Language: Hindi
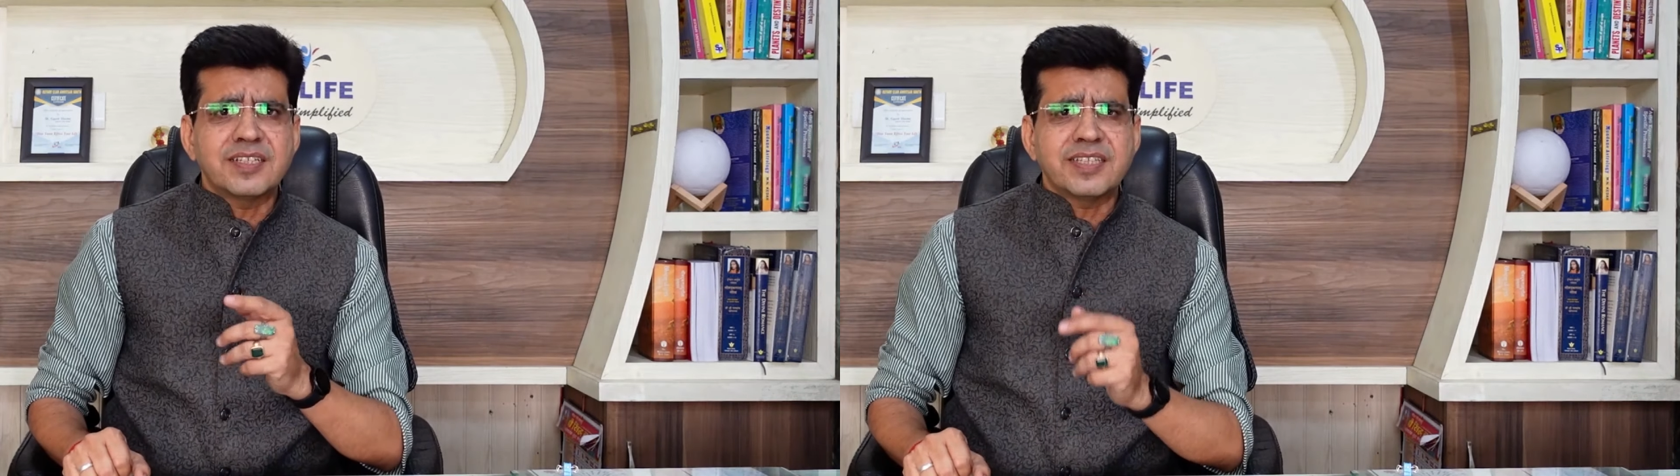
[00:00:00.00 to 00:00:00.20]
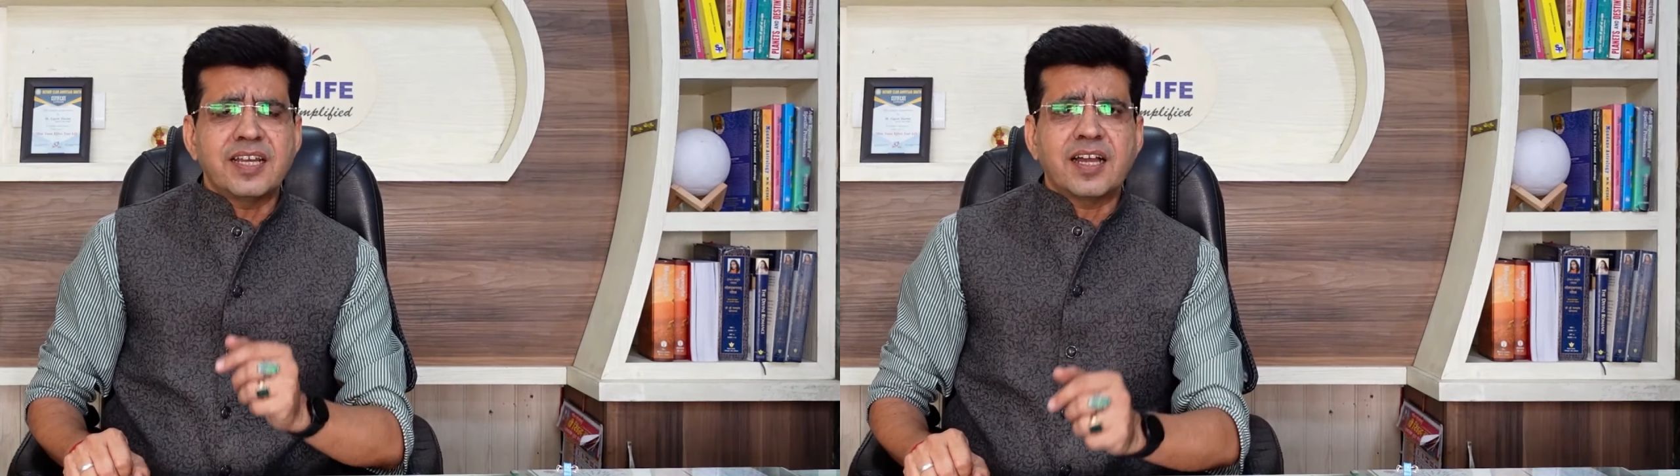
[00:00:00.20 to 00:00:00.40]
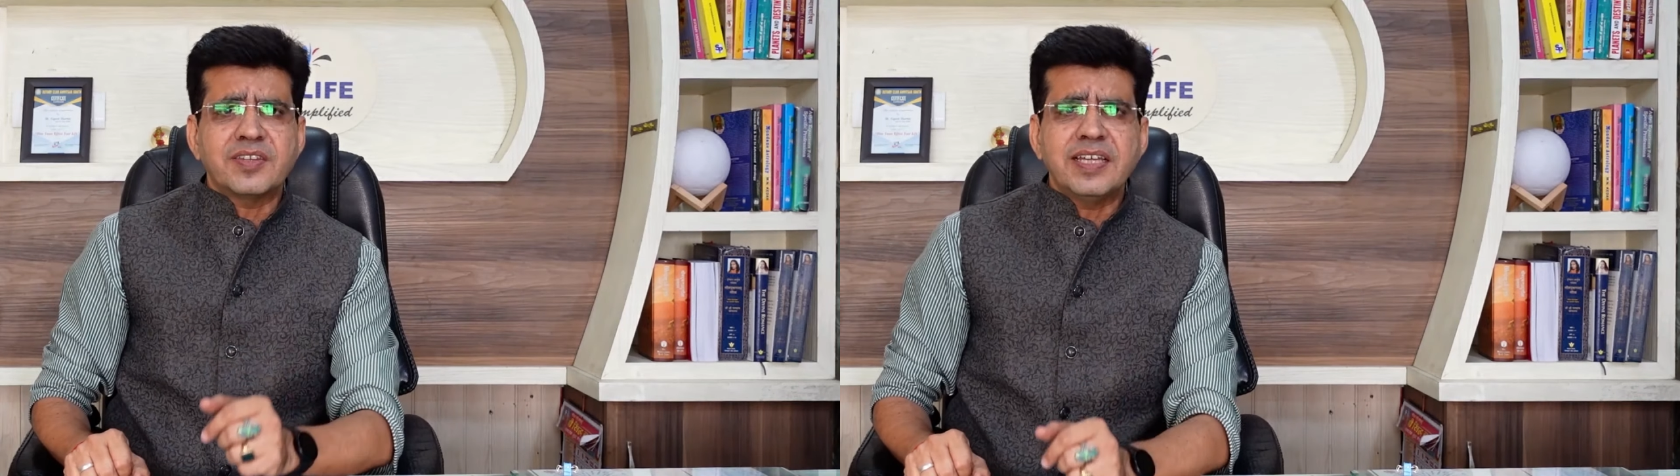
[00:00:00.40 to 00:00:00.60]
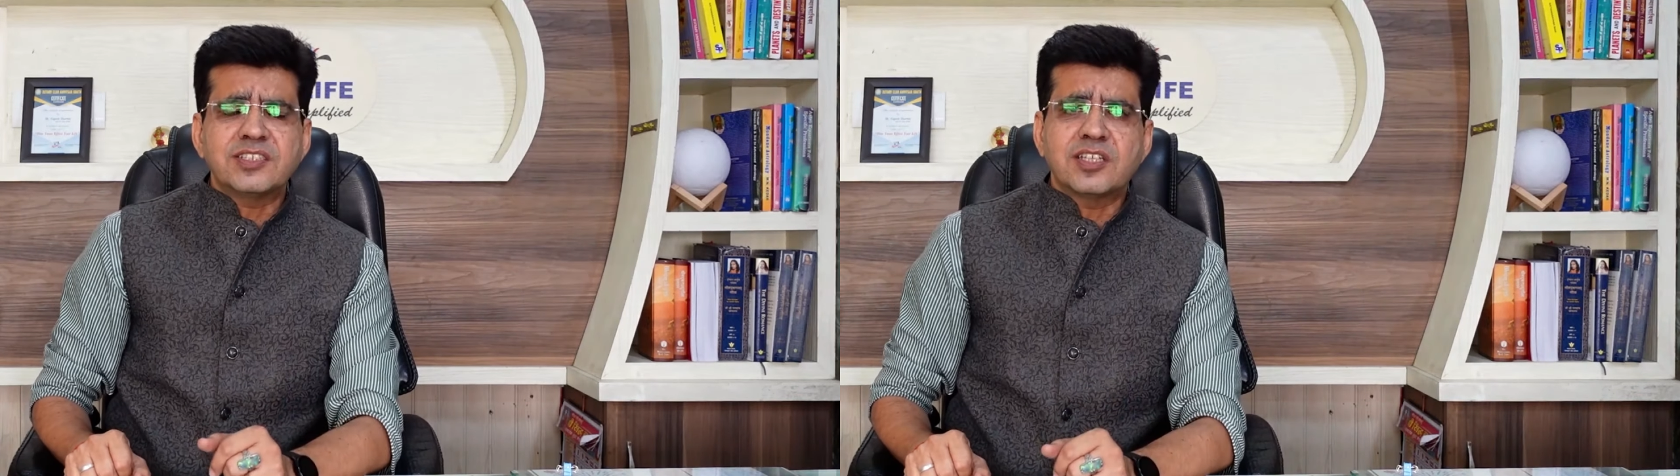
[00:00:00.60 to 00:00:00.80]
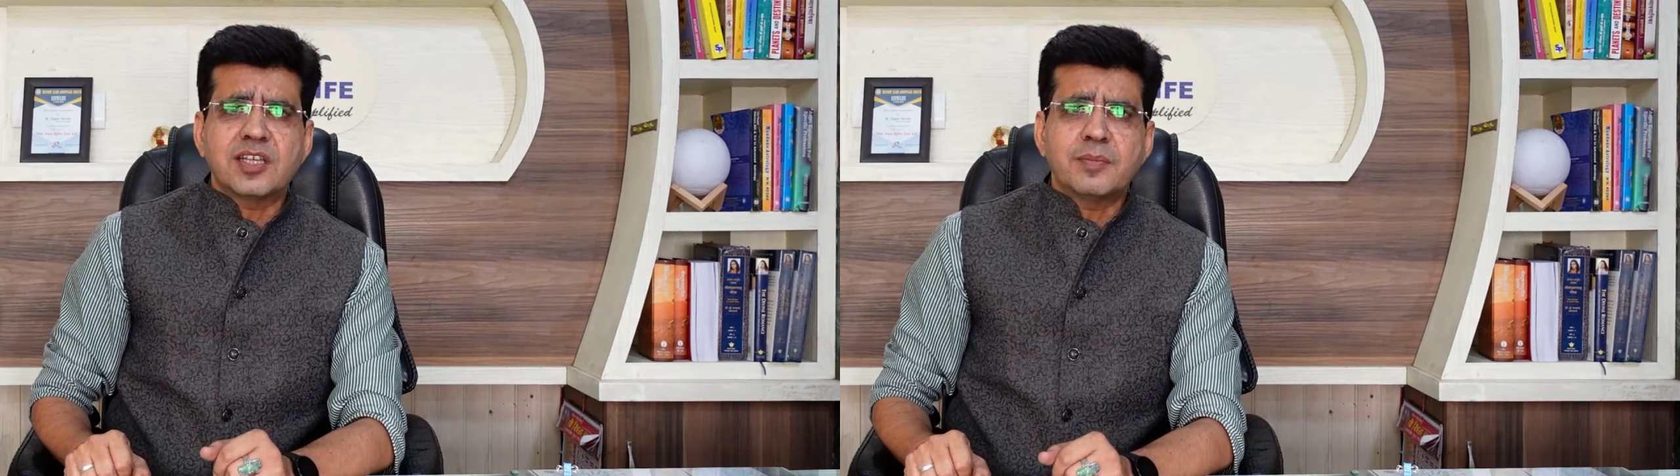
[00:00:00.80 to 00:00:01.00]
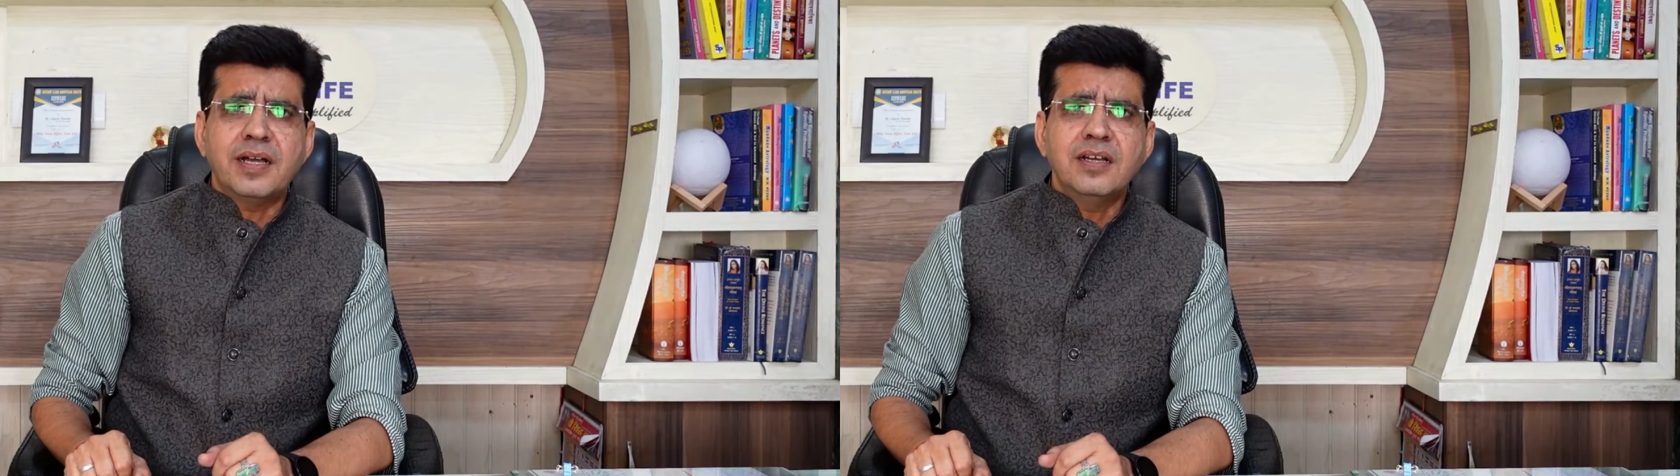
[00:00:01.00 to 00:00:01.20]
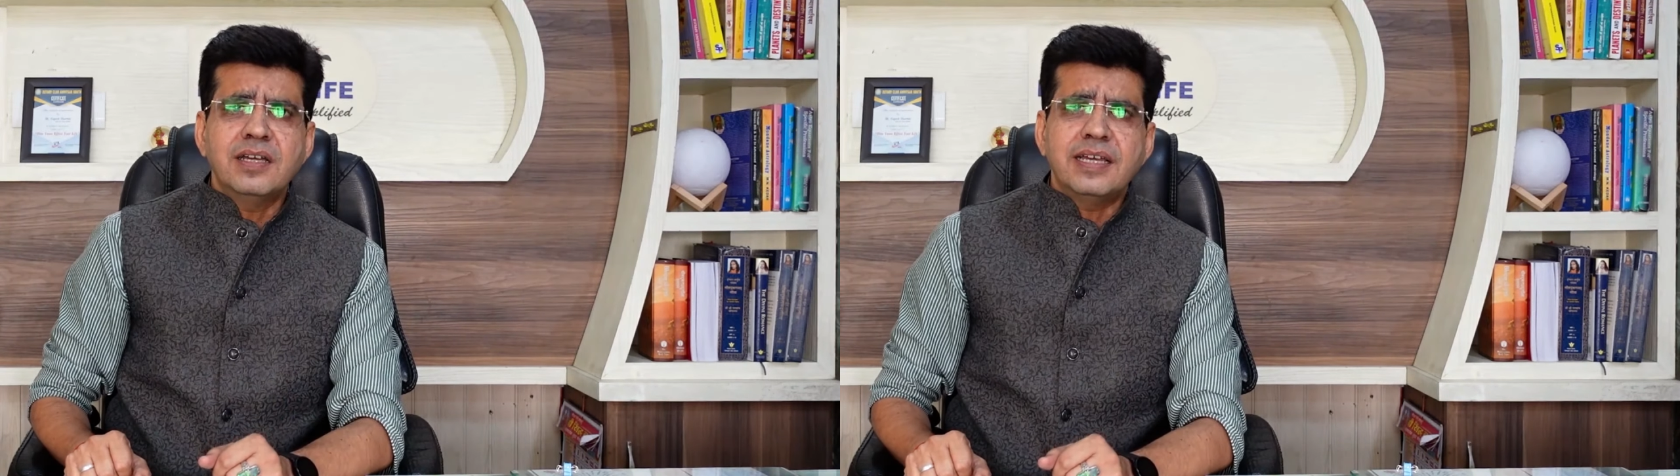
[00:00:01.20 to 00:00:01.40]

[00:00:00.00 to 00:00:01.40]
तरह से लगाते हैं चंद्रमा